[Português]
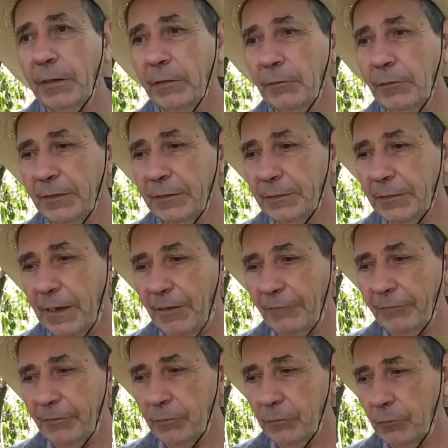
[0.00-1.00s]
eu
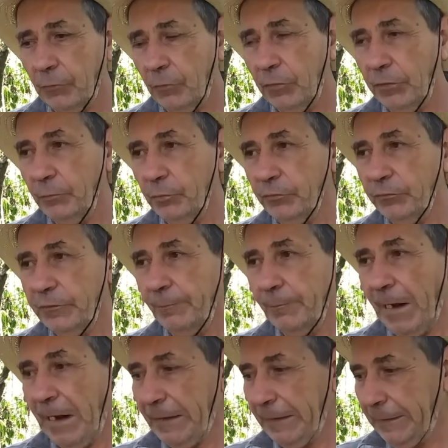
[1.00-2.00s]
entrava no ônibus de
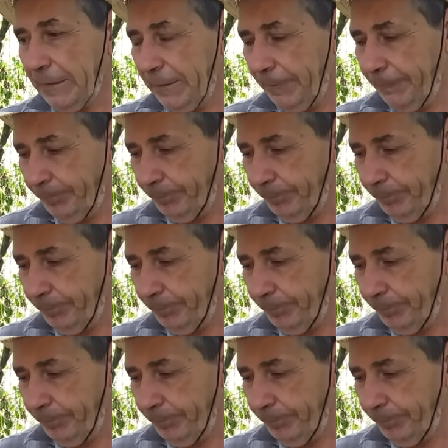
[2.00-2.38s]
manhã